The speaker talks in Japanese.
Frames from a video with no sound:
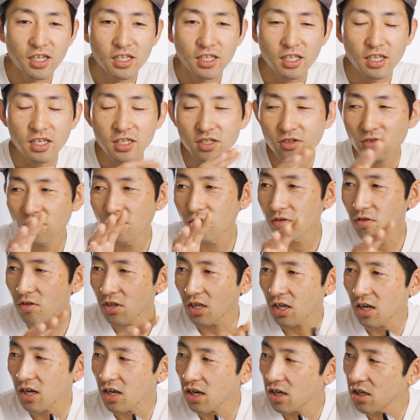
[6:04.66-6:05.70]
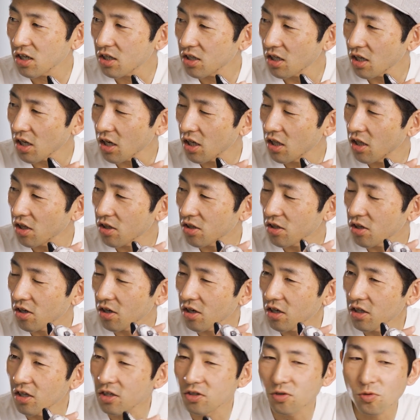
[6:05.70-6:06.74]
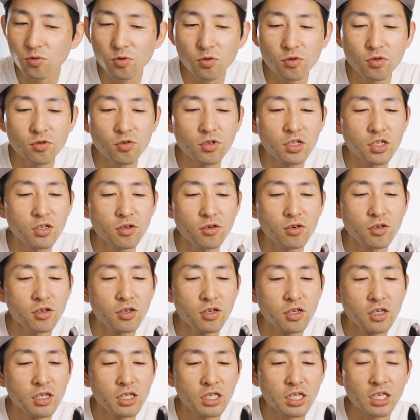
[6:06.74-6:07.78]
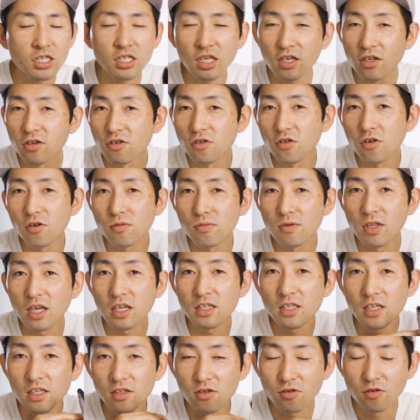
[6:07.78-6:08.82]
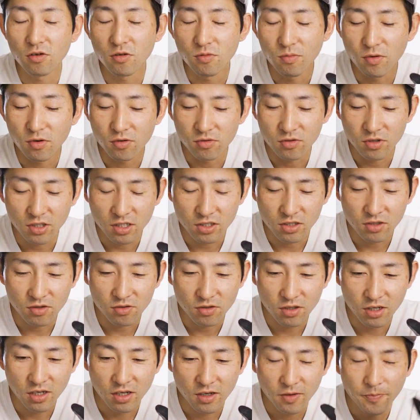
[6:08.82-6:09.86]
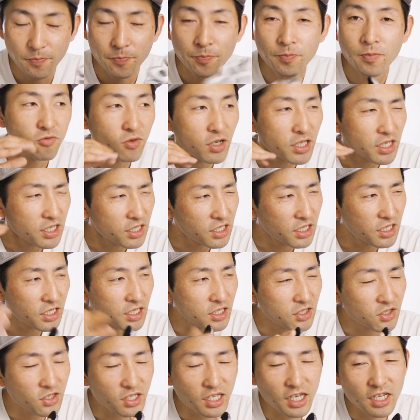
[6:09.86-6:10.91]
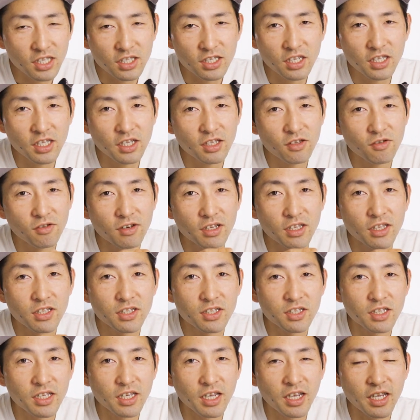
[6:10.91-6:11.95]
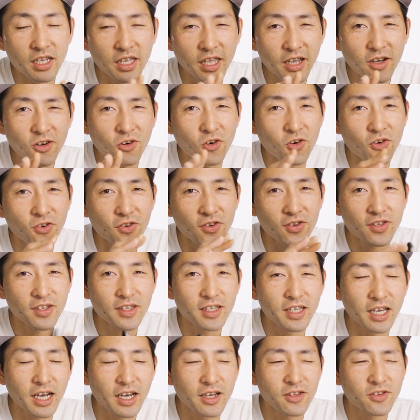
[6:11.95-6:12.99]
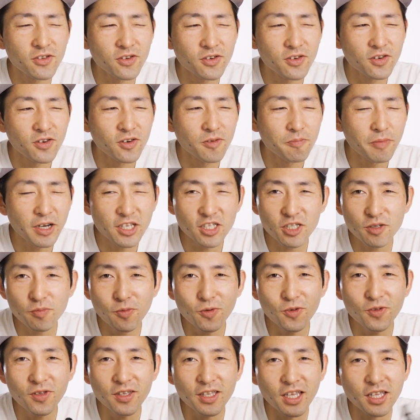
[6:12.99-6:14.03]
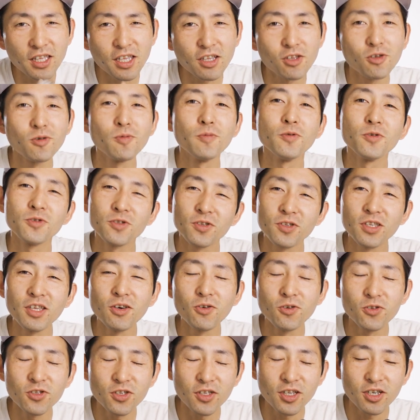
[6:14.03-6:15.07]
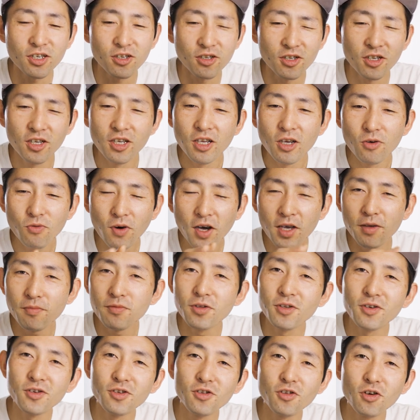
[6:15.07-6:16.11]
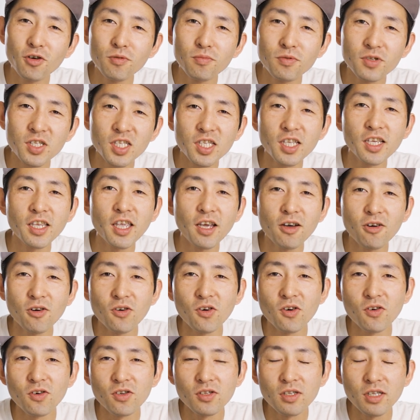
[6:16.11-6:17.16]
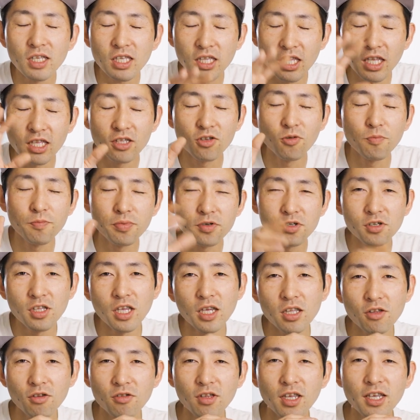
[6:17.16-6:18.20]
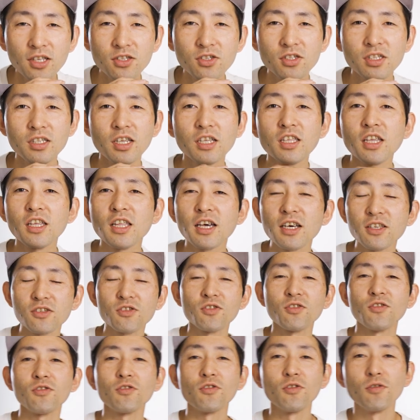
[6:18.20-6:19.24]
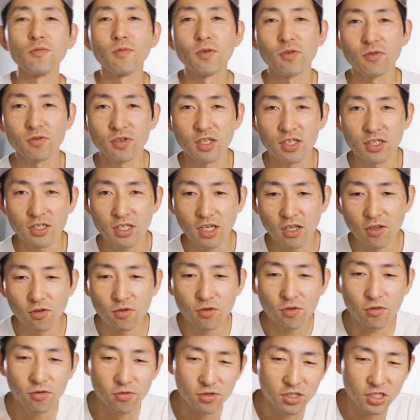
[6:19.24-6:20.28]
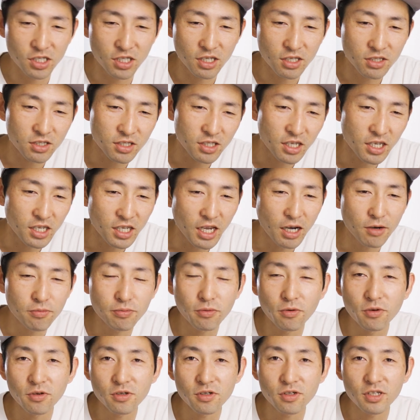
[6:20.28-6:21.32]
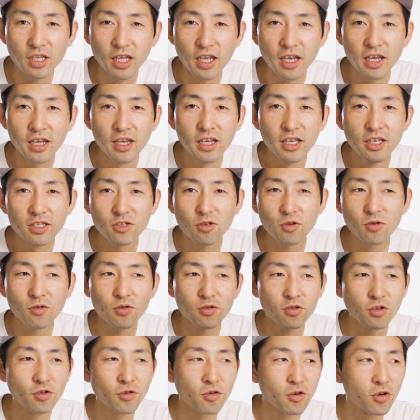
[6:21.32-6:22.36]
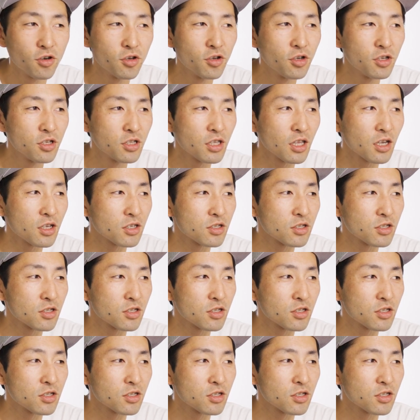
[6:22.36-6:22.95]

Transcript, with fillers: で、その時は、あれやったのかな、外縫いの確かグローブだったと思うんですよね。私が使ってたのはですね、結構、あの、パチモンだったと思うんですよね、おそらく。ファイブのグローブって結構ね、トップグレードのやつって値段すると思うんですけど、当時ですね、ヤフオクで、それこそ、な